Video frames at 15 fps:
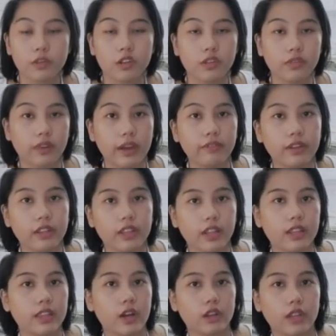G5 ang
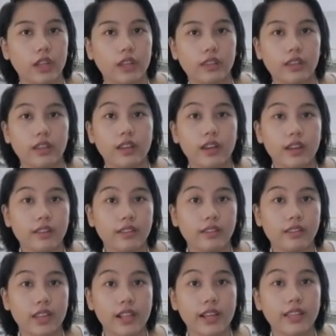tinatawag nating
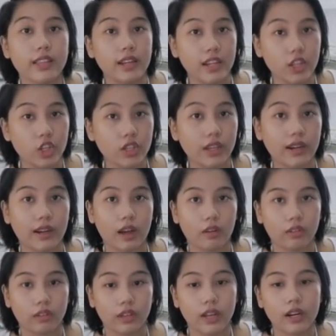Sicilian Richter
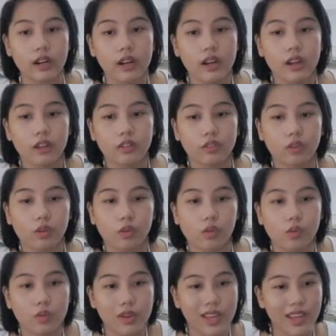Rouser.
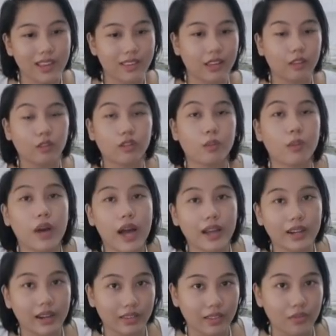So, isa to sa mga
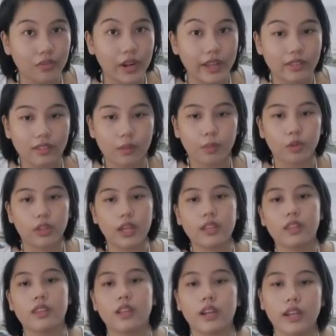aggressive lines ng puti.
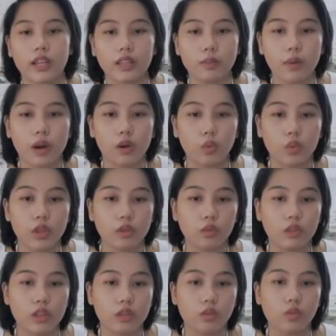Titira yan ng mga queen to
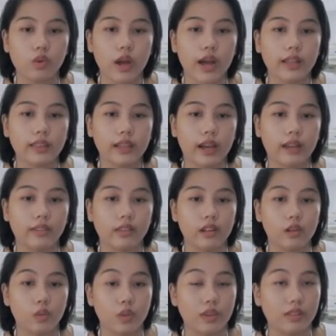d2 at
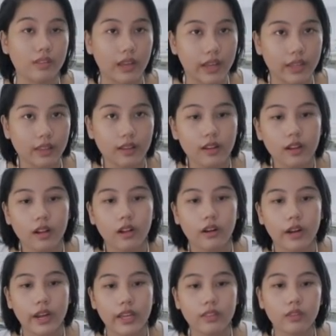castle queenside. side.
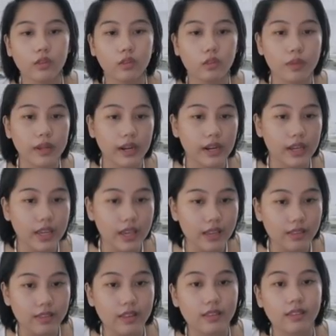Alright? So, tumira ng
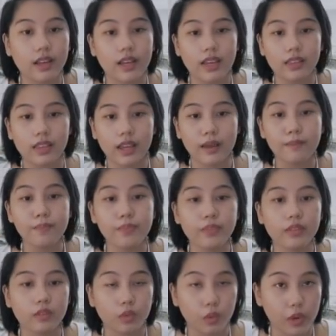e6 ang item.
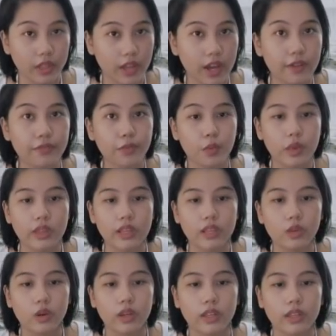True enough, queen
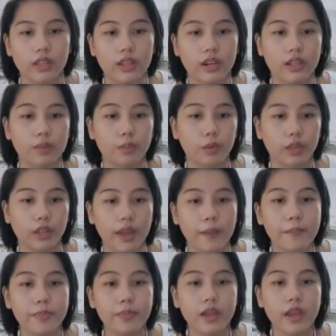dito ang itinira ng puti.
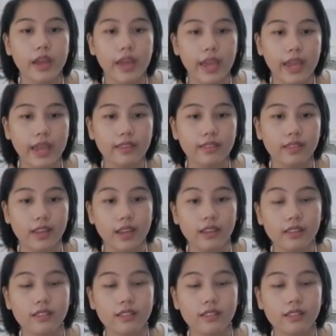a6, e